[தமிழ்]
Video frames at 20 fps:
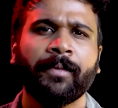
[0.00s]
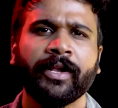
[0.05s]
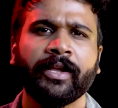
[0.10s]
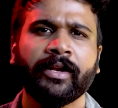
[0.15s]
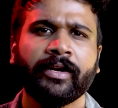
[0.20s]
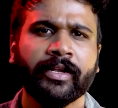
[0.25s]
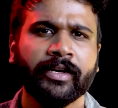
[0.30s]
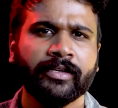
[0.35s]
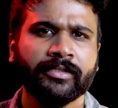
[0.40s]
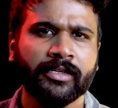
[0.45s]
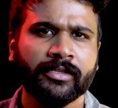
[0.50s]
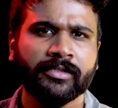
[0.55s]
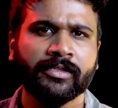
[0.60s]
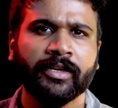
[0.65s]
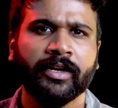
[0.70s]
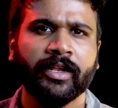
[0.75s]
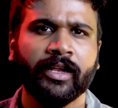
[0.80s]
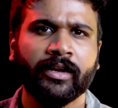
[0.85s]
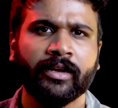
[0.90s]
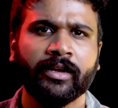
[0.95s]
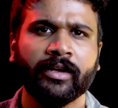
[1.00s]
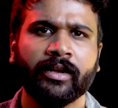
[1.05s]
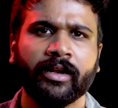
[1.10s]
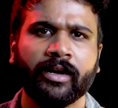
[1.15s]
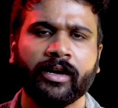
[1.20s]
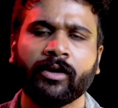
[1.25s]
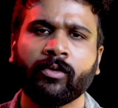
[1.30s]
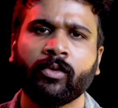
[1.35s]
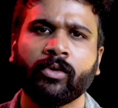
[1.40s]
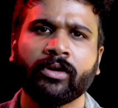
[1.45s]
அப்படி டெக்ஸஸ் சிட்டியில் இருக்கிற
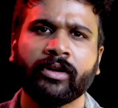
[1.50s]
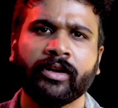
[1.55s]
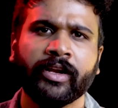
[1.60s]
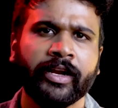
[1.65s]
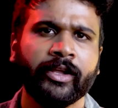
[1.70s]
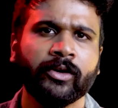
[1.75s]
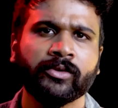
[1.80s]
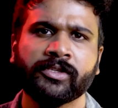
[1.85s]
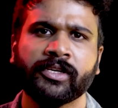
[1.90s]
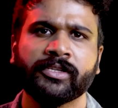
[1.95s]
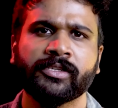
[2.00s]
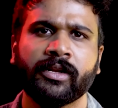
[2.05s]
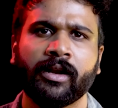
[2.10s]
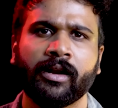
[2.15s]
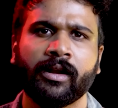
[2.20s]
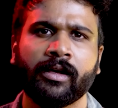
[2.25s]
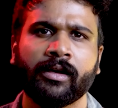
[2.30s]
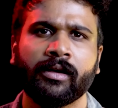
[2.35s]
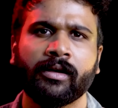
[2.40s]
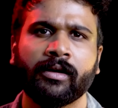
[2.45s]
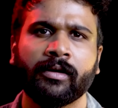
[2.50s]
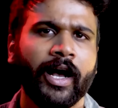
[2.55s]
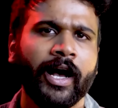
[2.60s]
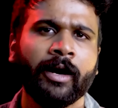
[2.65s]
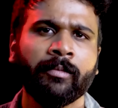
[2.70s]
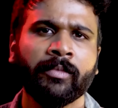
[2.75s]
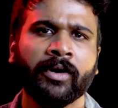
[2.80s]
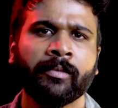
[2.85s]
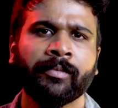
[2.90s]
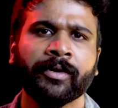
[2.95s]
ஒரு ரேடியோ ஸ்டேஷன்ல
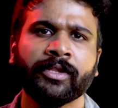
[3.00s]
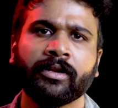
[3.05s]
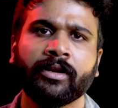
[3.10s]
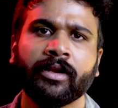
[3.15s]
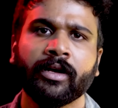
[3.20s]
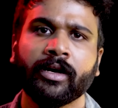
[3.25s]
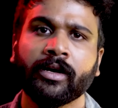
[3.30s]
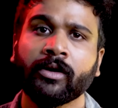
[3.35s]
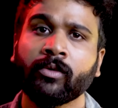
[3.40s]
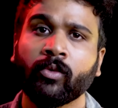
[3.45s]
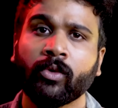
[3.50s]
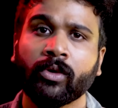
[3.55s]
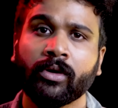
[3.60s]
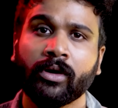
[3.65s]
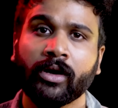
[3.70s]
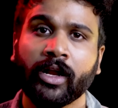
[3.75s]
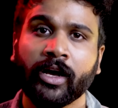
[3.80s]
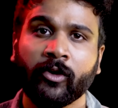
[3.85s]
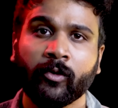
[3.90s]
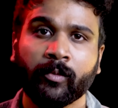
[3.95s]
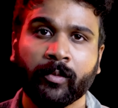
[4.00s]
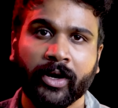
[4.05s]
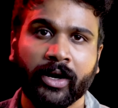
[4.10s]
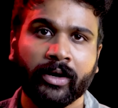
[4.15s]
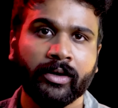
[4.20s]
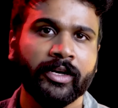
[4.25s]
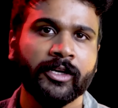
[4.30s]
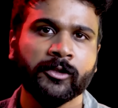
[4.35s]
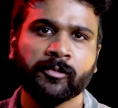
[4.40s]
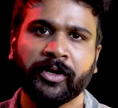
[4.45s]
ஆம்பர் பத்தின ஒரு லைவ்
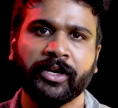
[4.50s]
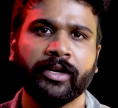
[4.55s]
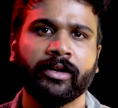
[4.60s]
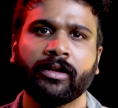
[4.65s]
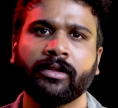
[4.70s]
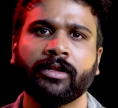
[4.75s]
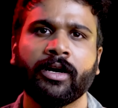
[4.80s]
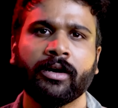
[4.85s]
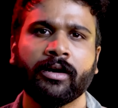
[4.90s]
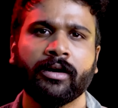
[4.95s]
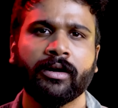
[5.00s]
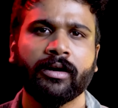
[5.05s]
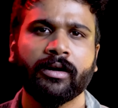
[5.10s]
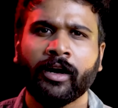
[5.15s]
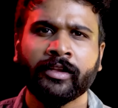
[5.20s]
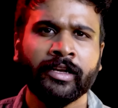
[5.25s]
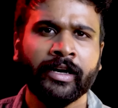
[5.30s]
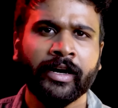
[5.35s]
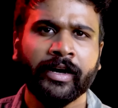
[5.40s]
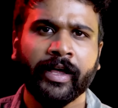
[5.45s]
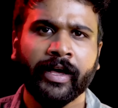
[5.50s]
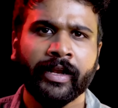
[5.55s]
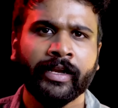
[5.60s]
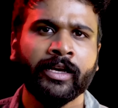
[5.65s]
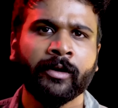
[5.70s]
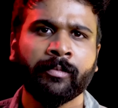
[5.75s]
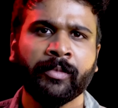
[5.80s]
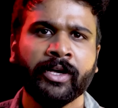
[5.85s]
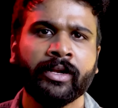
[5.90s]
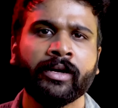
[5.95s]
பிராட்காஸ்ட் பண்ணிட்டு இருந்தாங்க அதுல
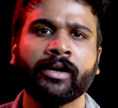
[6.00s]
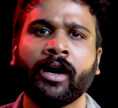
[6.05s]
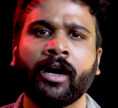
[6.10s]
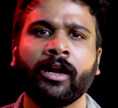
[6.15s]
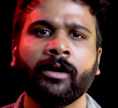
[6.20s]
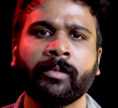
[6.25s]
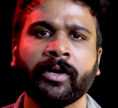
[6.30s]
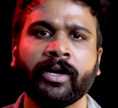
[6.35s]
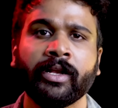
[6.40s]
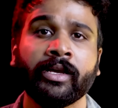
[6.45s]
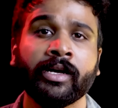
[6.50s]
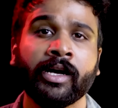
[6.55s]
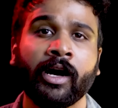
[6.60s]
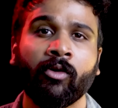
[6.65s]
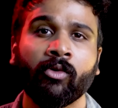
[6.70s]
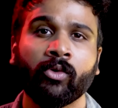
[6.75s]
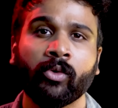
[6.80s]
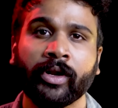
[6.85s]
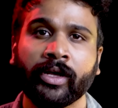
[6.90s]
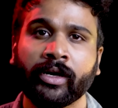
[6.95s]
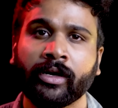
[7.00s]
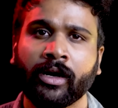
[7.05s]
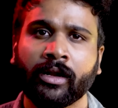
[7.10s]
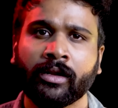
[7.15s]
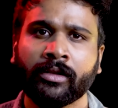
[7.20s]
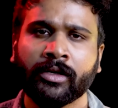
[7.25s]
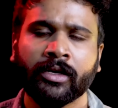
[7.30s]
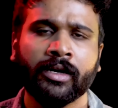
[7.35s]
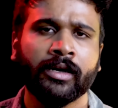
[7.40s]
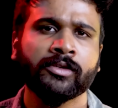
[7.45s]
நிறைய பேர் கால் பண்ணி அவங்களுடைய
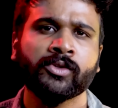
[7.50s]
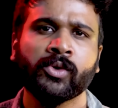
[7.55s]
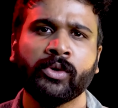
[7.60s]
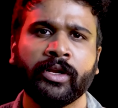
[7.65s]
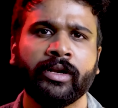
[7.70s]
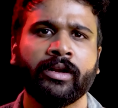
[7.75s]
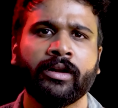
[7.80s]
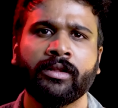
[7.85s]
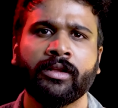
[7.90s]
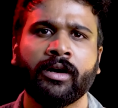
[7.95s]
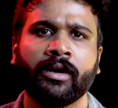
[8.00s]
கருத்துக்களை சொல்லிட்டு